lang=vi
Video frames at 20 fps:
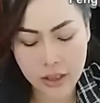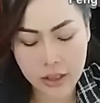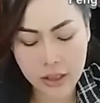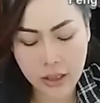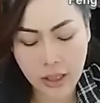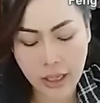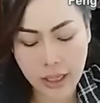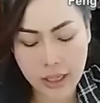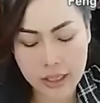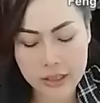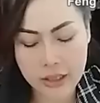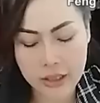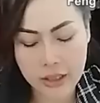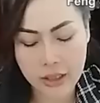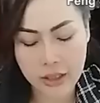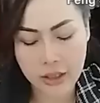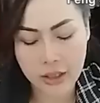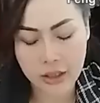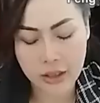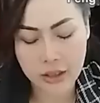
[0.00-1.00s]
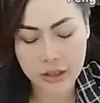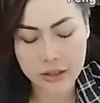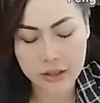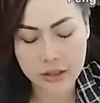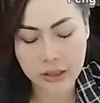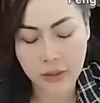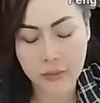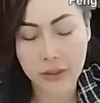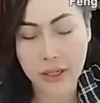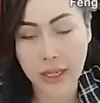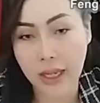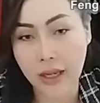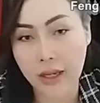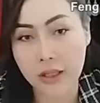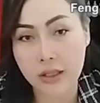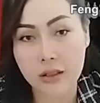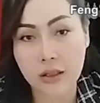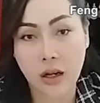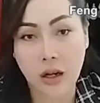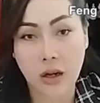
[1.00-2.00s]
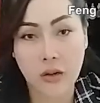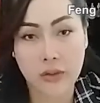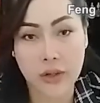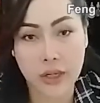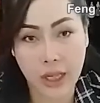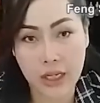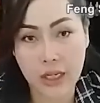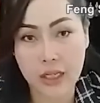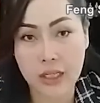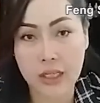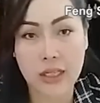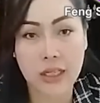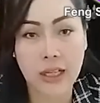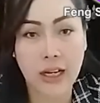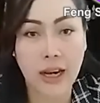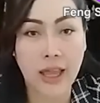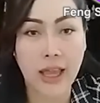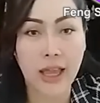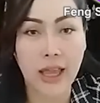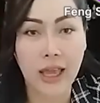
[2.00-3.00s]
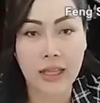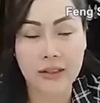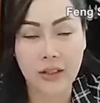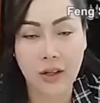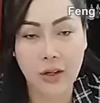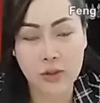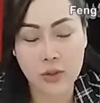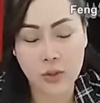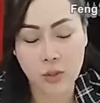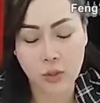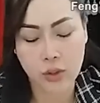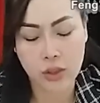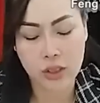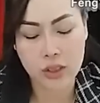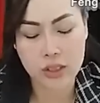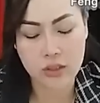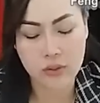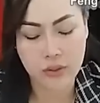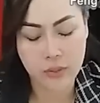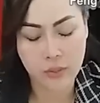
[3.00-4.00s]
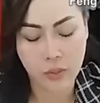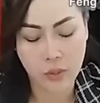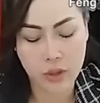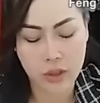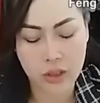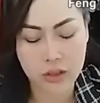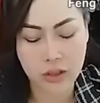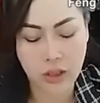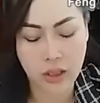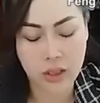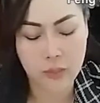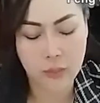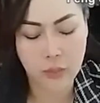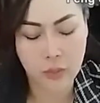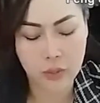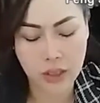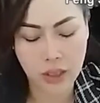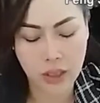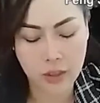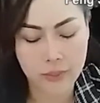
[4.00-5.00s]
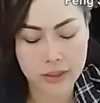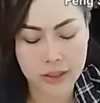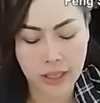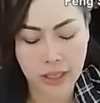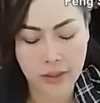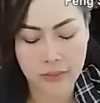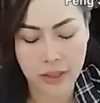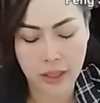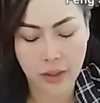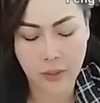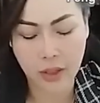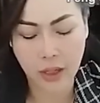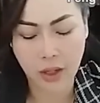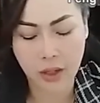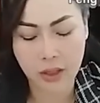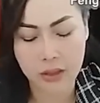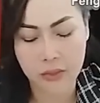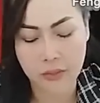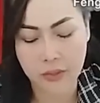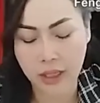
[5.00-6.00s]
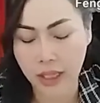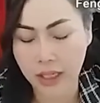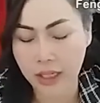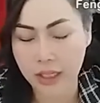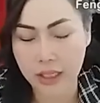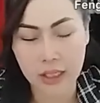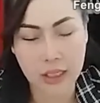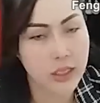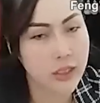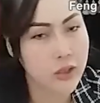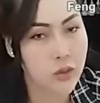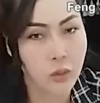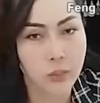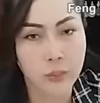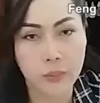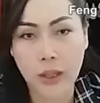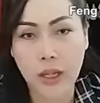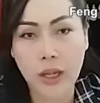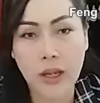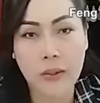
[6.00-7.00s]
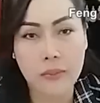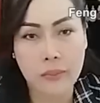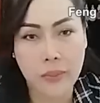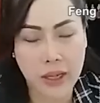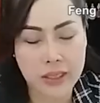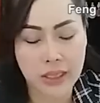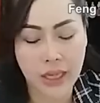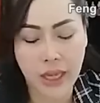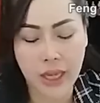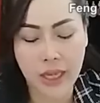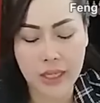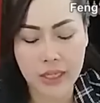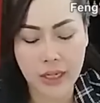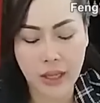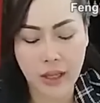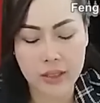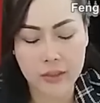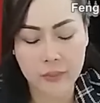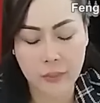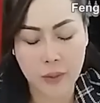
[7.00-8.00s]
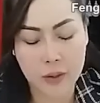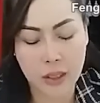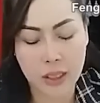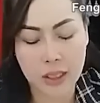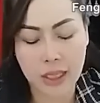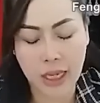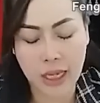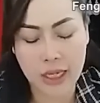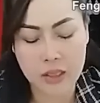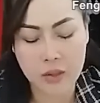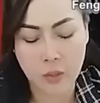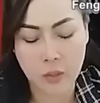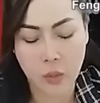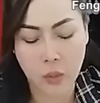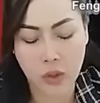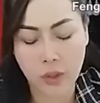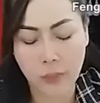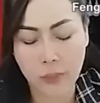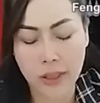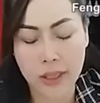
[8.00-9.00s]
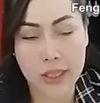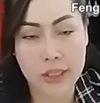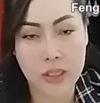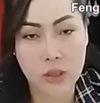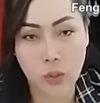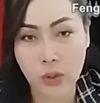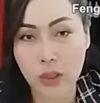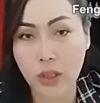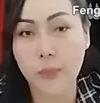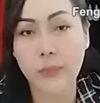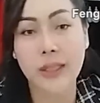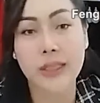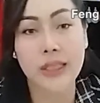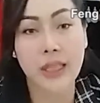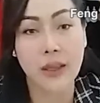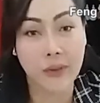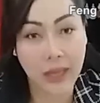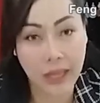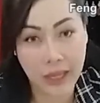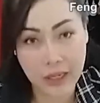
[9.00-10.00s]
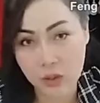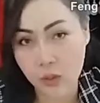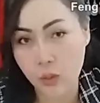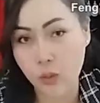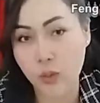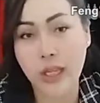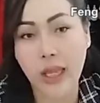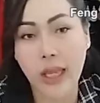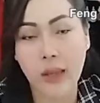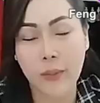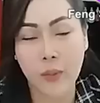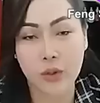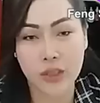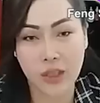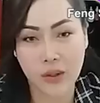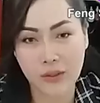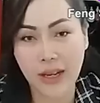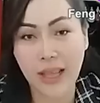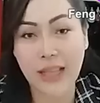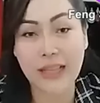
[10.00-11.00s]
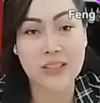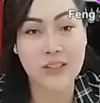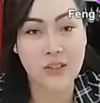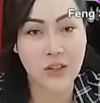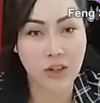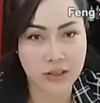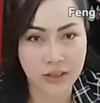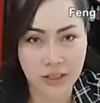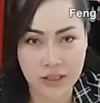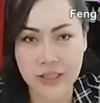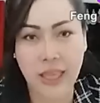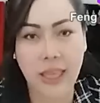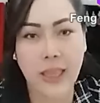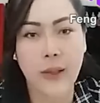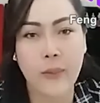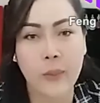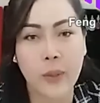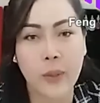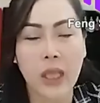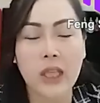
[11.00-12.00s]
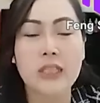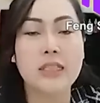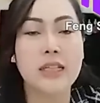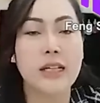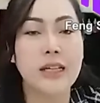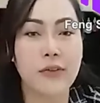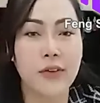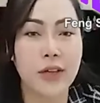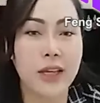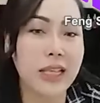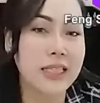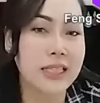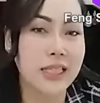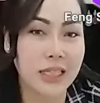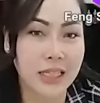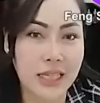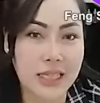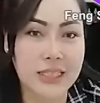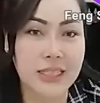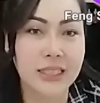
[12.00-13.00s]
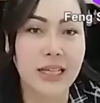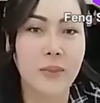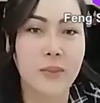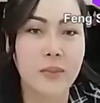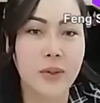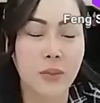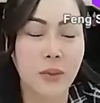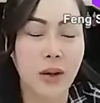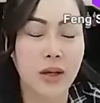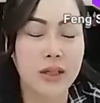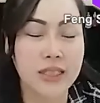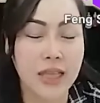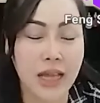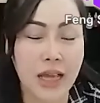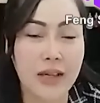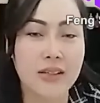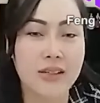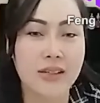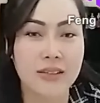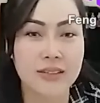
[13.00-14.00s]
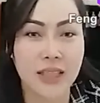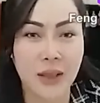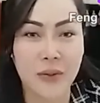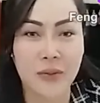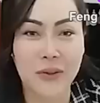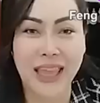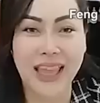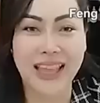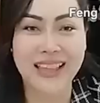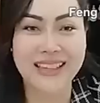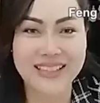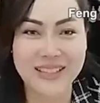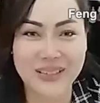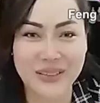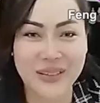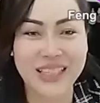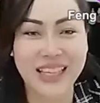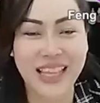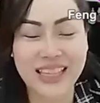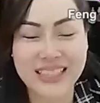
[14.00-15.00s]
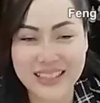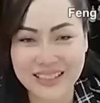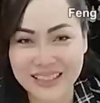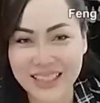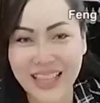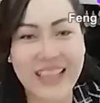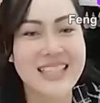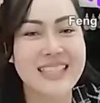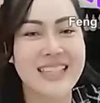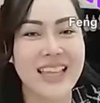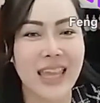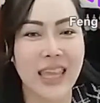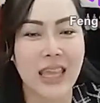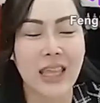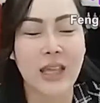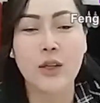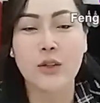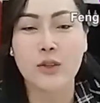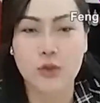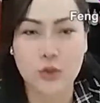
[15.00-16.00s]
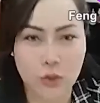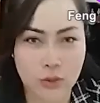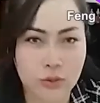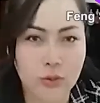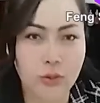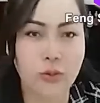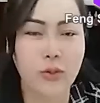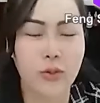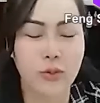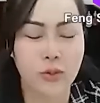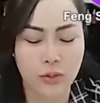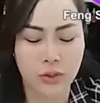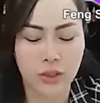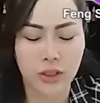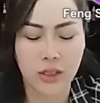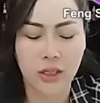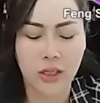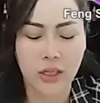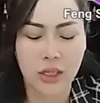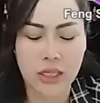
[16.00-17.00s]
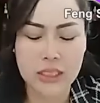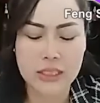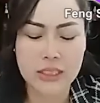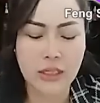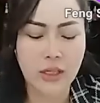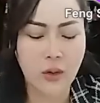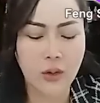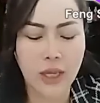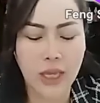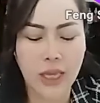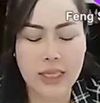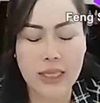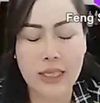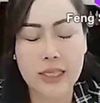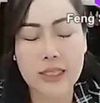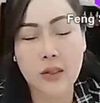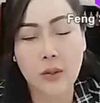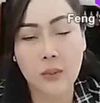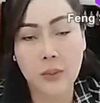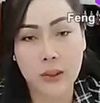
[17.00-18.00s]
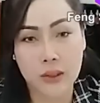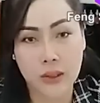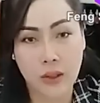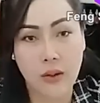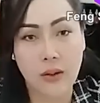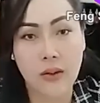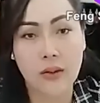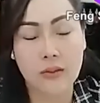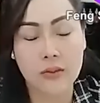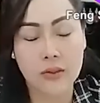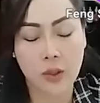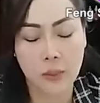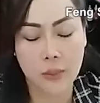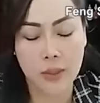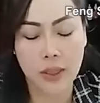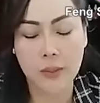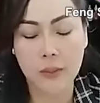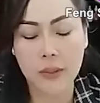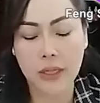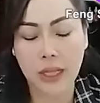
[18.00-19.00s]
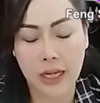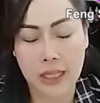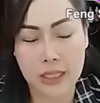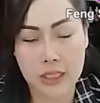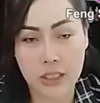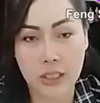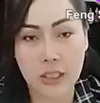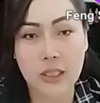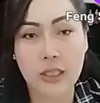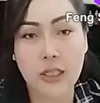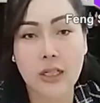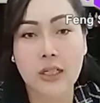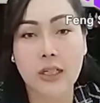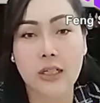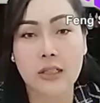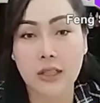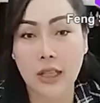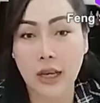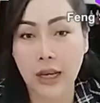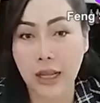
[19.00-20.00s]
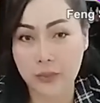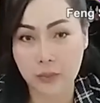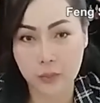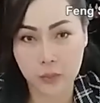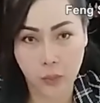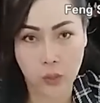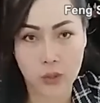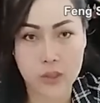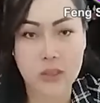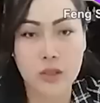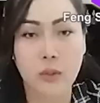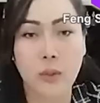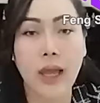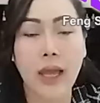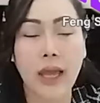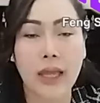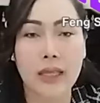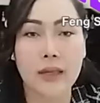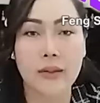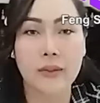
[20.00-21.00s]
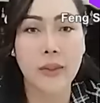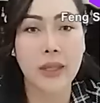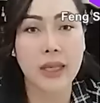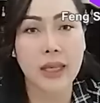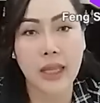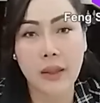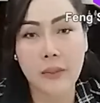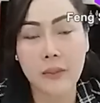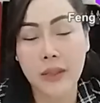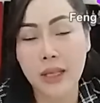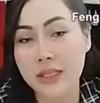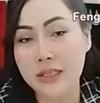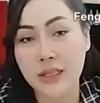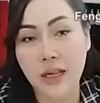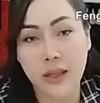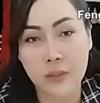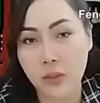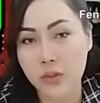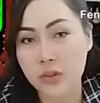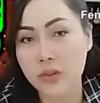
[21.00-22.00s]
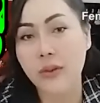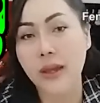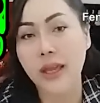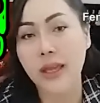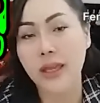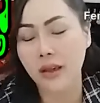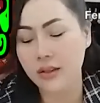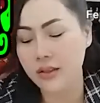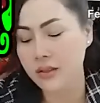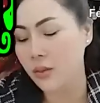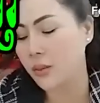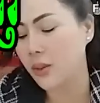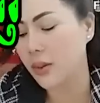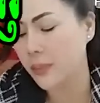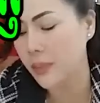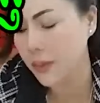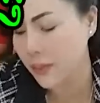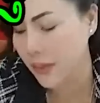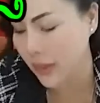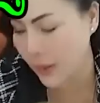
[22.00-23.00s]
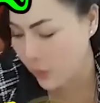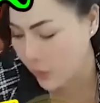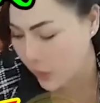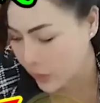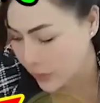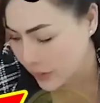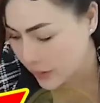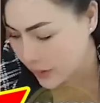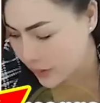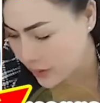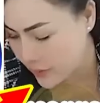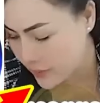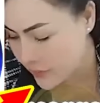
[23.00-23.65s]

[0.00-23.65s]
khai về tây và đá rửa co về đạn nari klahan to sun chỉ vật mùi nâng to ta một tiết mình tha và đạn và rửa và đạn nari chụp bánh hai cái đây Petra ca chùm núi cái miền này chui cái miền tây và đá chui đây bộ tây và đá cái chỗ này tại dè chân ở vậy đại chỉ cái đây sừng khâm rồi bỏ trái cứ tây và đá chui nát chà nát chà su su chân ok dây xong mình to tầm mưa nè đại chỉ rửa nâng sờ lạnh bỏ xoài miền này miền này sờ lạnh bỏ xoài á xong không mình nè môi mỡ